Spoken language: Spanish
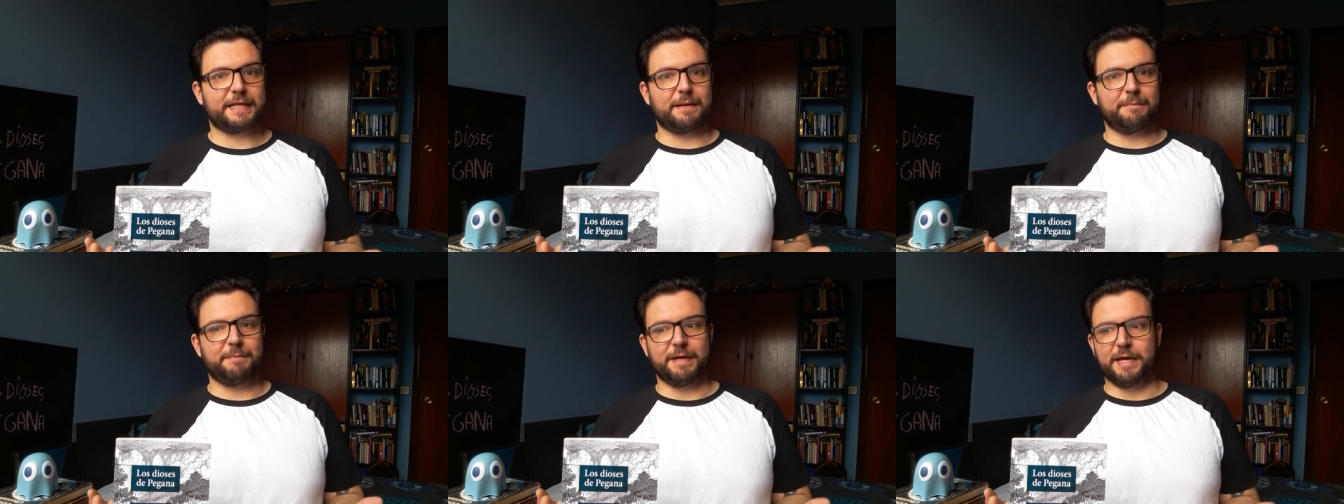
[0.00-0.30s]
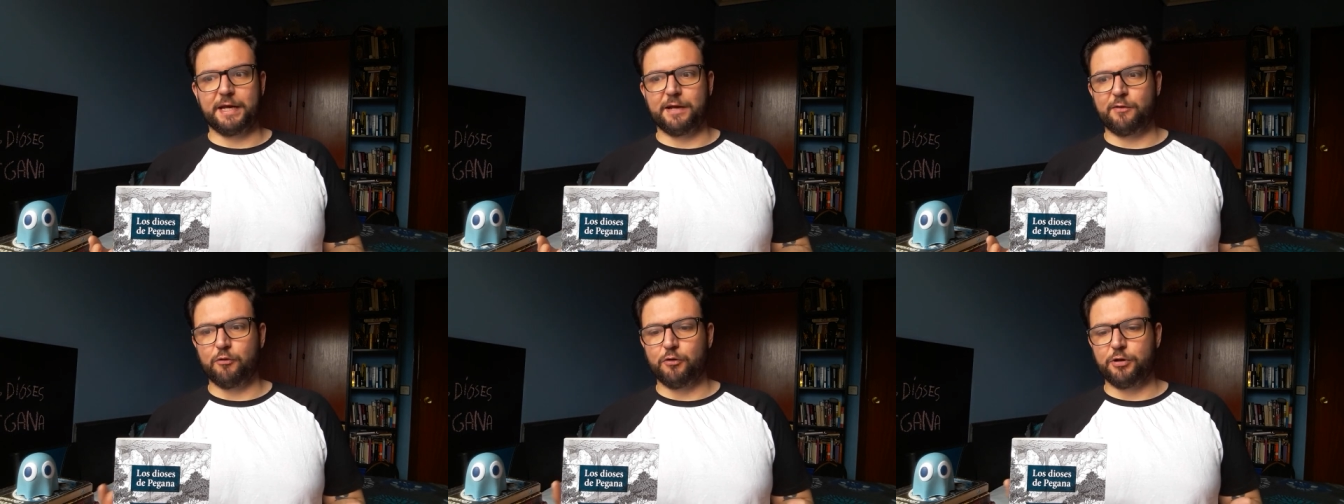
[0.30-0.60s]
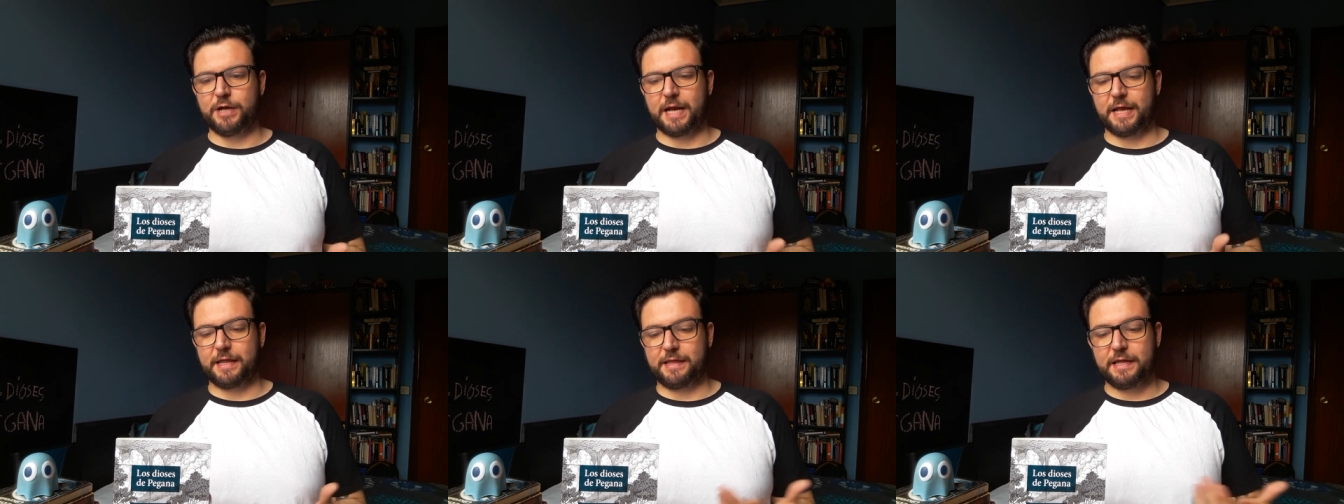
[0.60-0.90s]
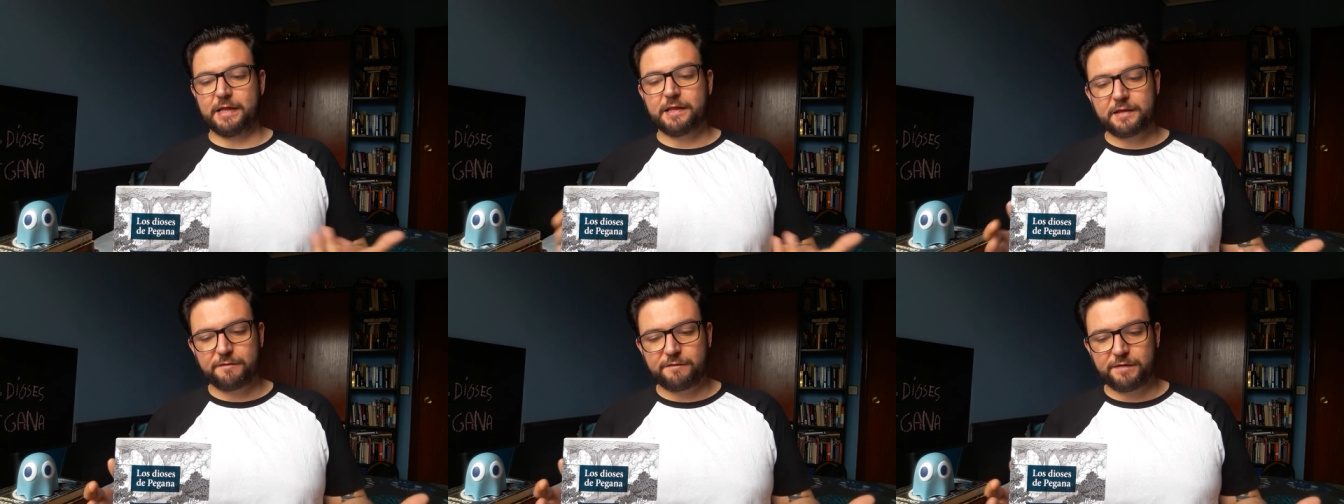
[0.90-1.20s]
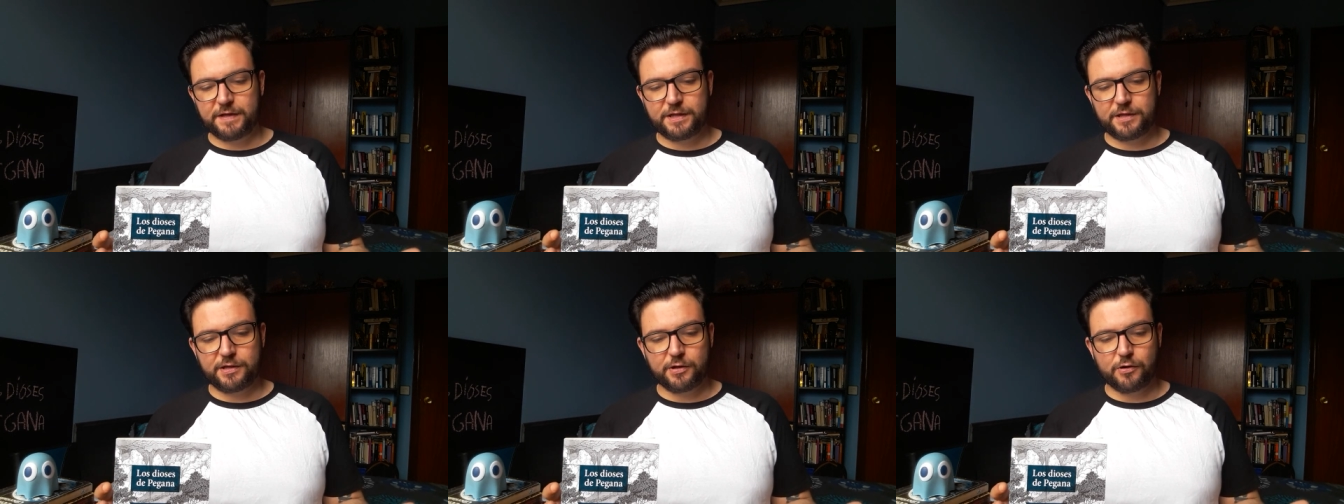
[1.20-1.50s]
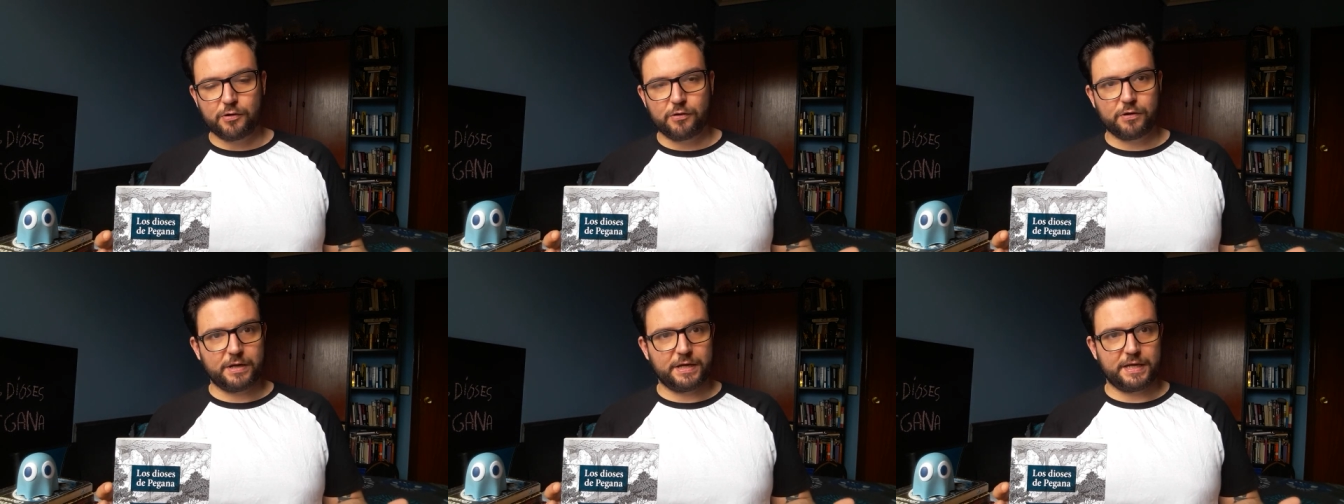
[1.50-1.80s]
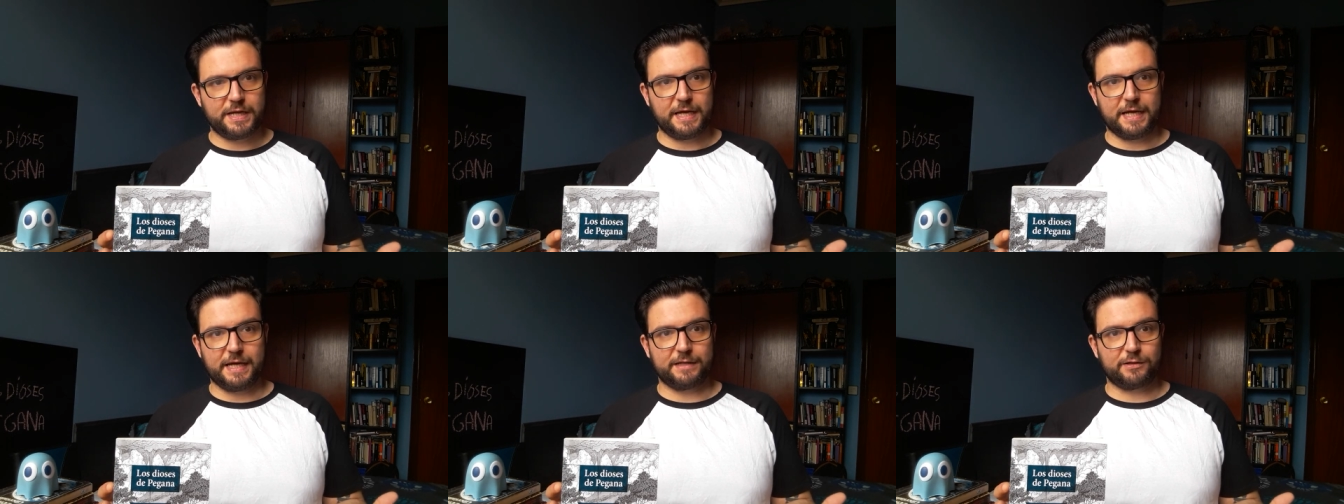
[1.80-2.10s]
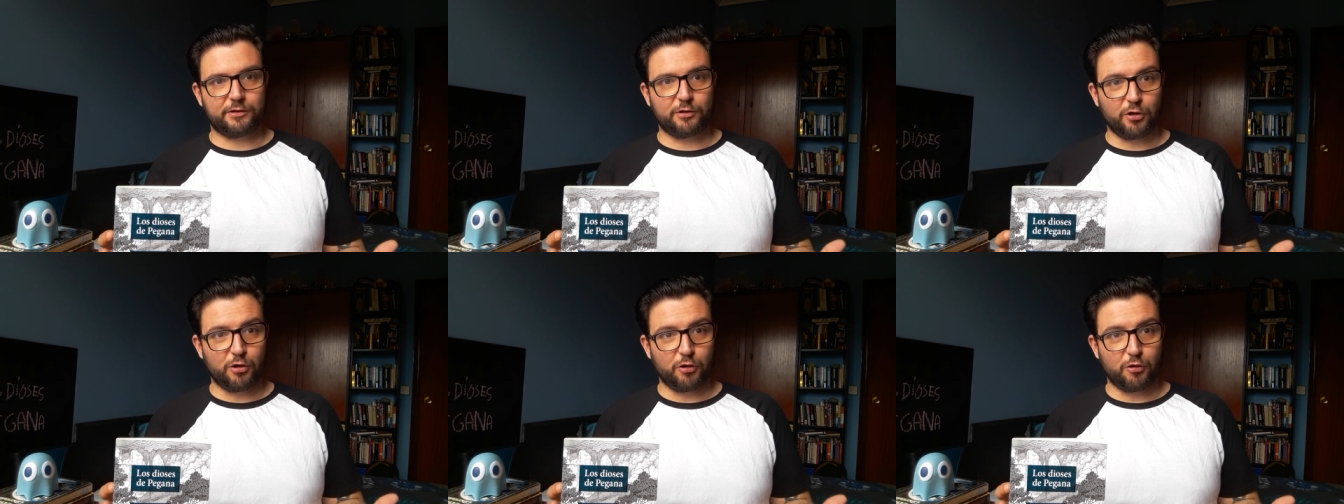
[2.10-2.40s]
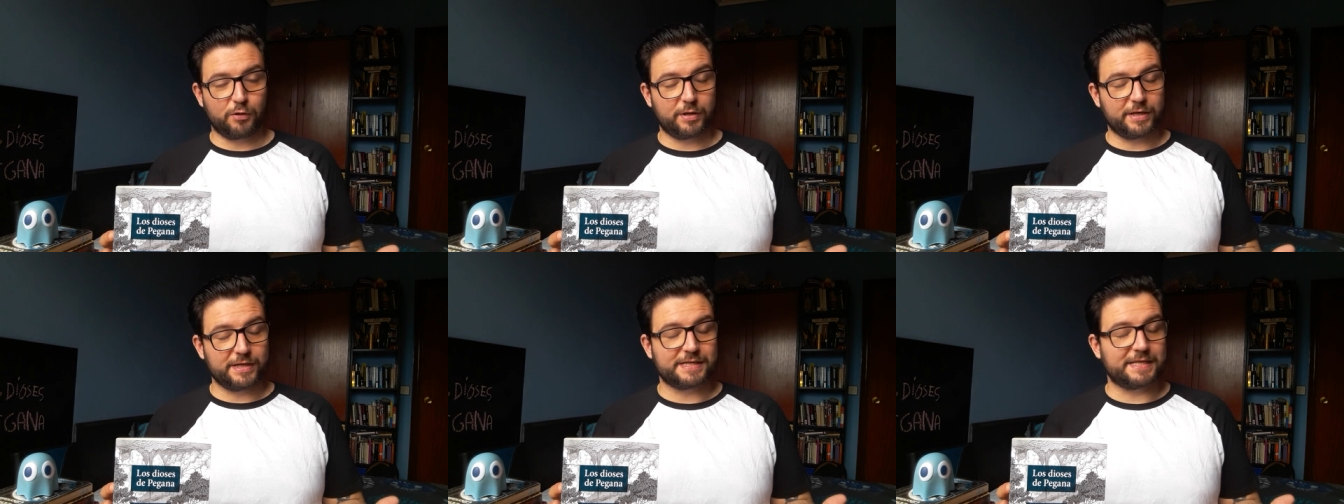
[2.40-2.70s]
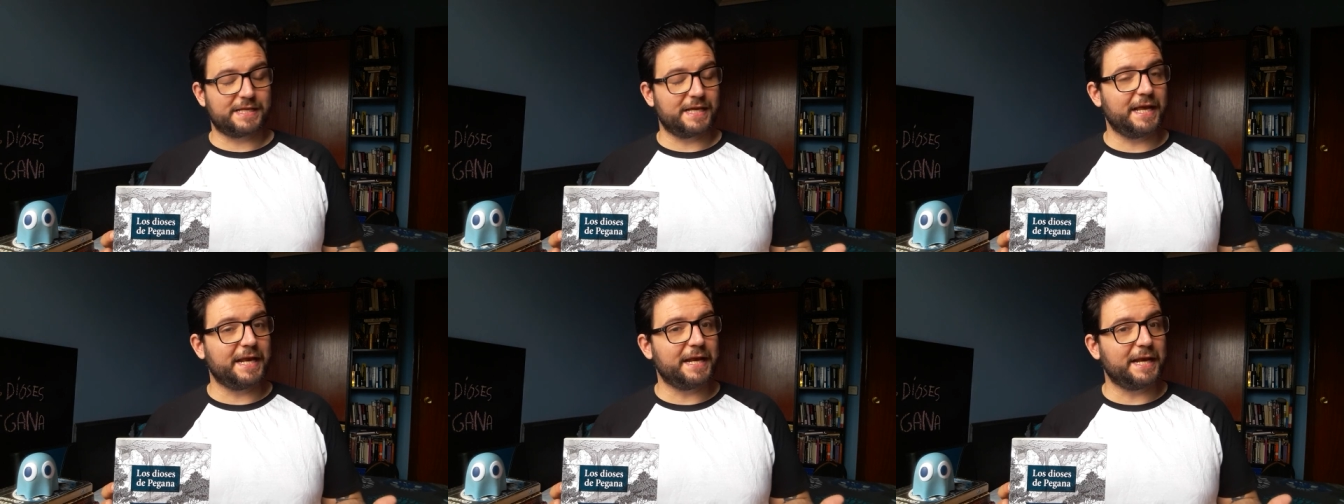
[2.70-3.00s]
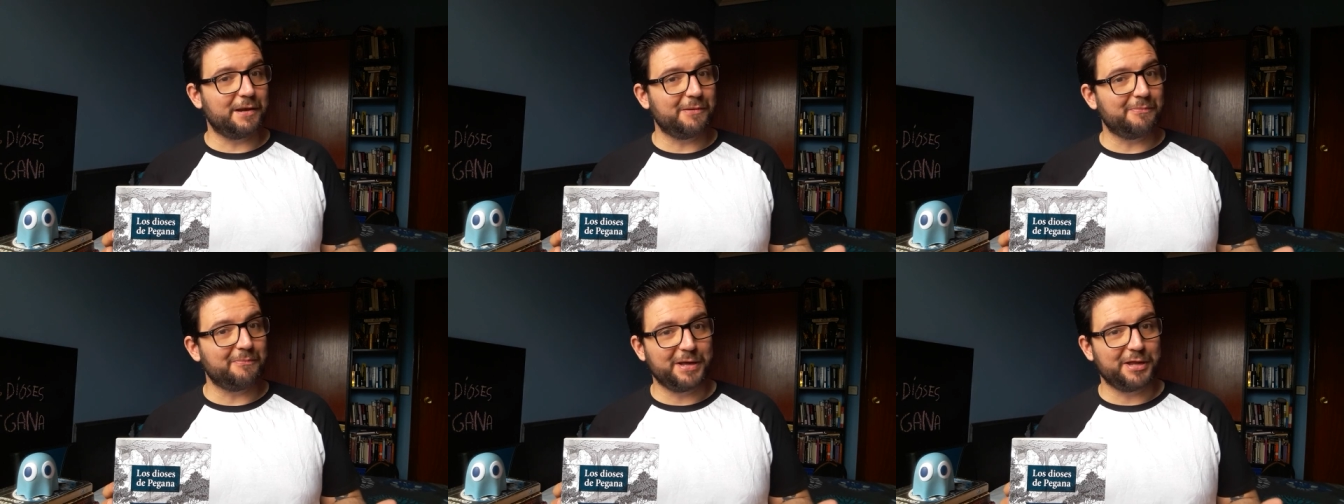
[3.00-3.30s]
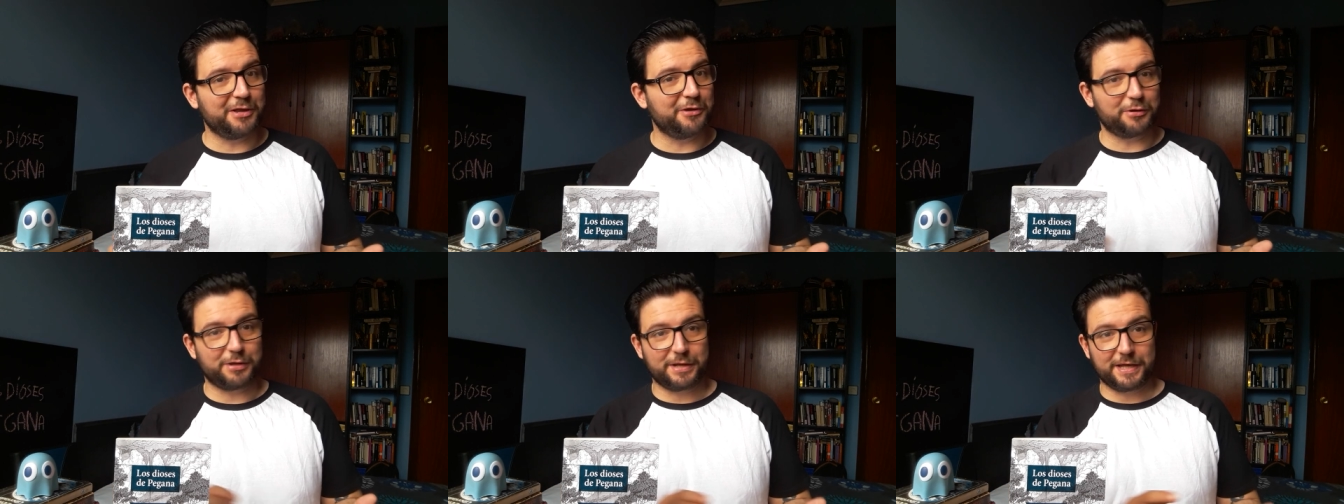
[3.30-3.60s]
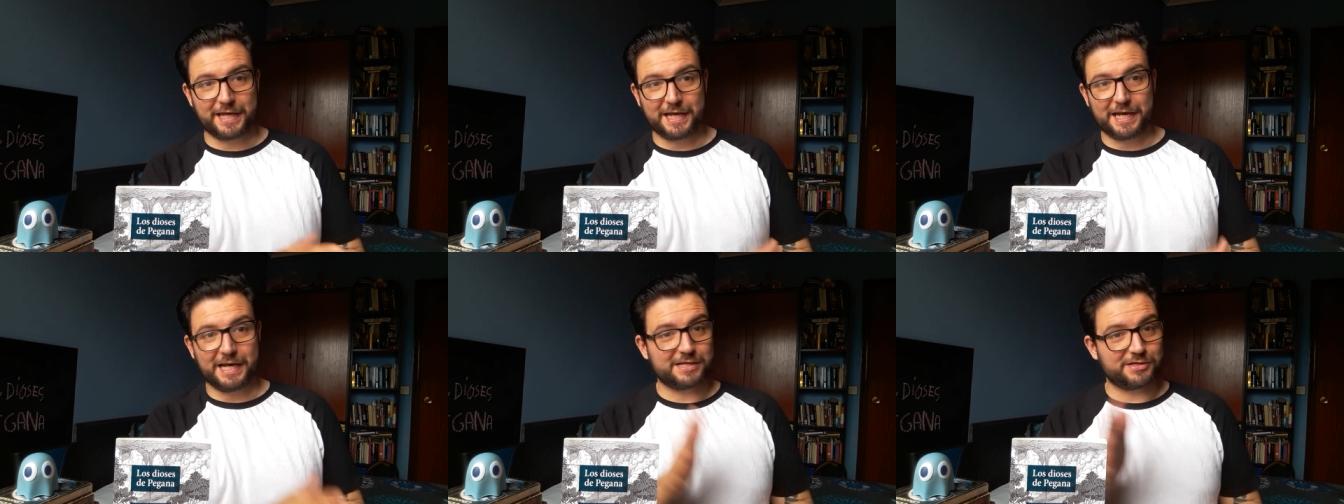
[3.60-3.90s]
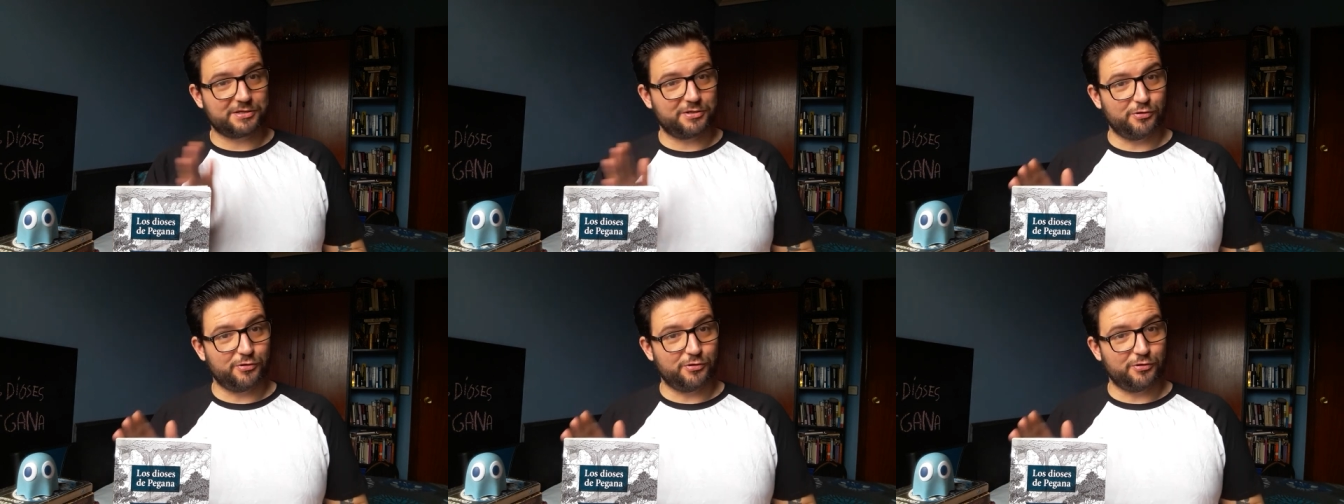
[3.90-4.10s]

también incluye a la ciencia ficción y a todo lo que esté en el medio de las